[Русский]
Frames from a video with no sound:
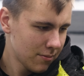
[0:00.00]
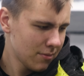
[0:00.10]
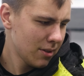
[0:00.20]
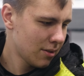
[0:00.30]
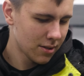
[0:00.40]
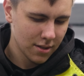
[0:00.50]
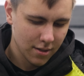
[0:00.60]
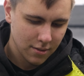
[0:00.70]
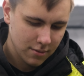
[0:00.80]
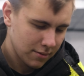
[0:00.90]
Я не знаю,
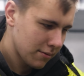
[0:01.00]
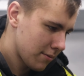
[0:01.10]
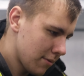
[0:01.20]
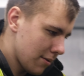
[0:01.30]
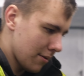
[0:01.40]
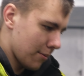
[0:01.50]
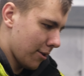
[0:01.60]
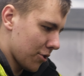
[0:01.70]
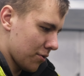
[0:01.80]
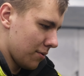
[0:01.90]
как-то
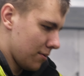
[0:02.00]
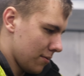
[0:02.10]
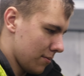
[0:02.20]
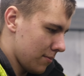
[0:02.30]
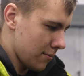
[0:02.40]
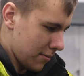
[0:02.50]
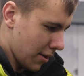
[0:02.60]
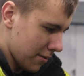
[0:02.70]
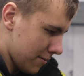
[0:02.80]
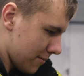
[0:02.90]
пока что не,
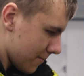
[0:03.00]
так,